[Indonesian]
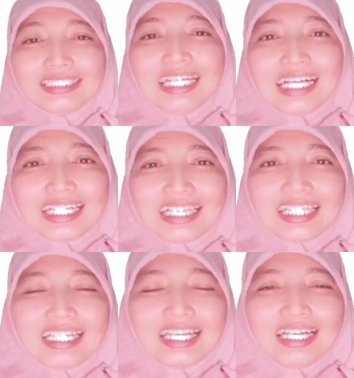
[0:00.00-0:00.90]
Yang
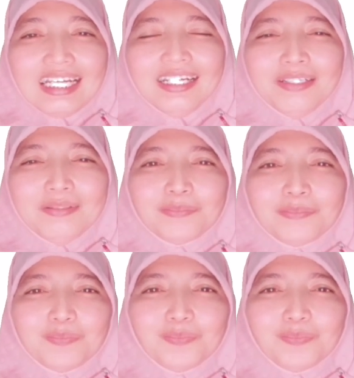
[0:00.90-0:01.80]
ketiga,
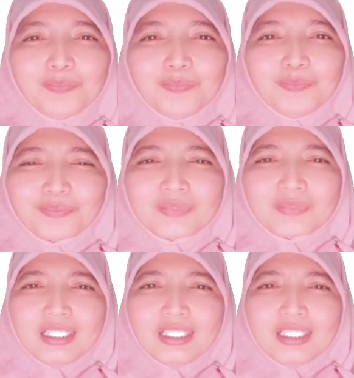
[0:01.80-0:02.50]
hmm,